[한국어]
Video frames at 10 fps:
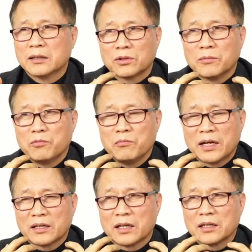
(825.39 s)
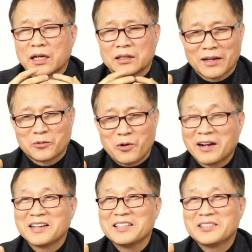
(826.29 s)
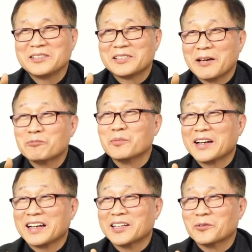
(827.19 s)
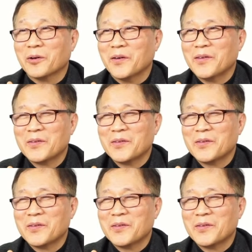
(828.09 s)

그뿐만이 아니라 과거에 지은 죄뿐만이 아니고